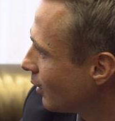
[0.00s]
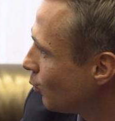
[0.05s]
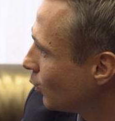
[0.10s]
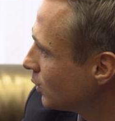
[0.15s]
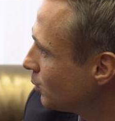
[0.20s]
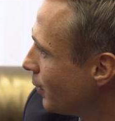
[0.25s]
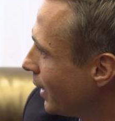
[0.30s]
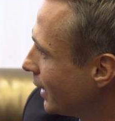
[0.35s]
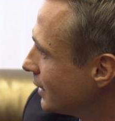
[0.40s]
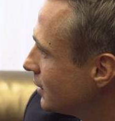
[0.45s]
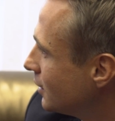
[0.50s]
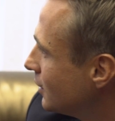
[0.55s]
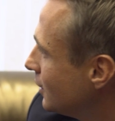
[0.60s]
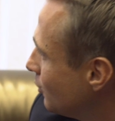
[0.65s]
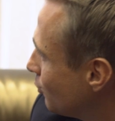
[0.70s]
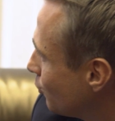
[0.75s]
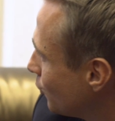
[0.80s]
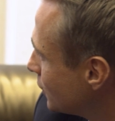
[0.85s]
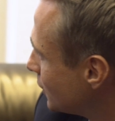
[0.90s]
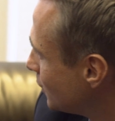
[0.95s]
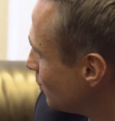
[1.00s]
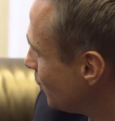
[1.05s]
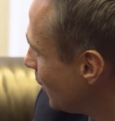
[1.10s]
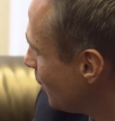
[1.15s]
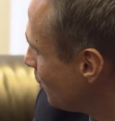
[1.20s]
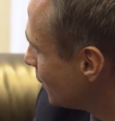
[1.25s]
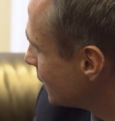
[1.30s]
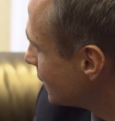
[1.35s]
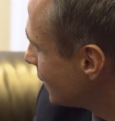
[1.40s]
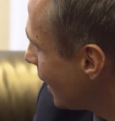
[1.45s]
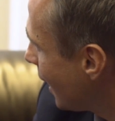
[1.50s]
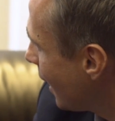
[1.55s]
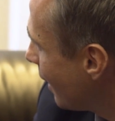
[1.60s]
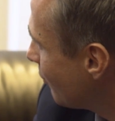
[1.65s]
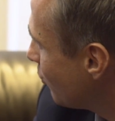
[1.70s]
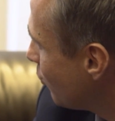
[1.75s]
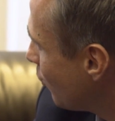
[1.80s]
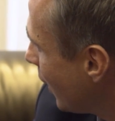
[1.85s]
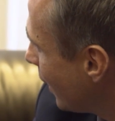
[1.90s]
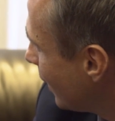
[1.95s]
Почему некоторые люди растут и
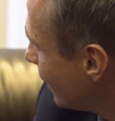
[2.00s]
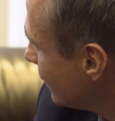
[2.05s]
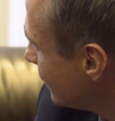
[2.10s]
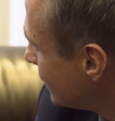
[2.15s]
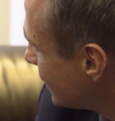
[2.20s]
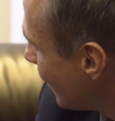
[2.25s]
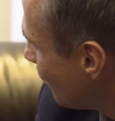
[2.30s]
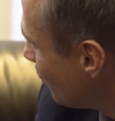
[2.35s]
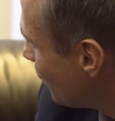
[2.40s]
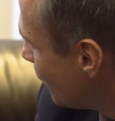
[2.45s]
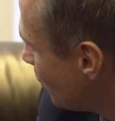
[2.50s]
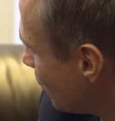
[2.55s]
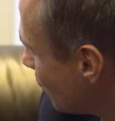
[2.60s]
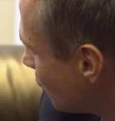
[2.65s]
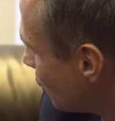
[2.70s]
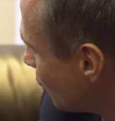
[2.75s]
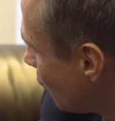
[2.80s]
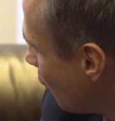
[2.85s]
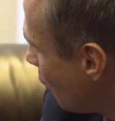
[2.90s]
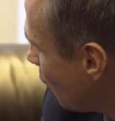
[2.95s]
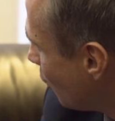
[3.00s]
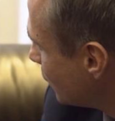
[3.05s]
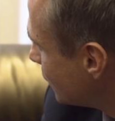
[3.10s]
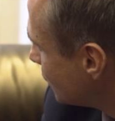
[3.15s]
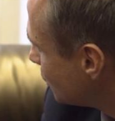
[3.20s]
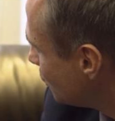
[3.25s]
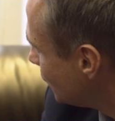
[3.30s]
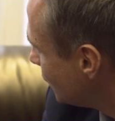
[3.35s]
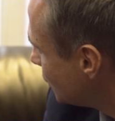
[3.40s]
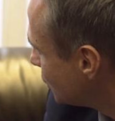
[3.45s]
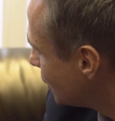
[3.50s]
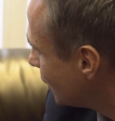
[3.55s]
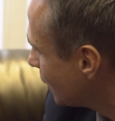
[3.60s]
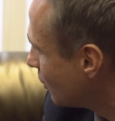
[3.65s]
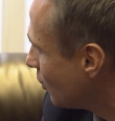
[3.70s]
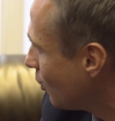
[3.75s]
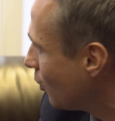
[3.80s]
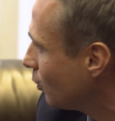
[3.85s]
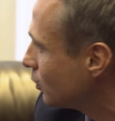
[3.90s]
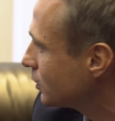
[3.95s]
достигают своих целей, некоторые
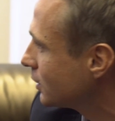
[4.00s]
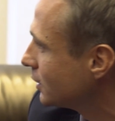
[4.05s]
нет?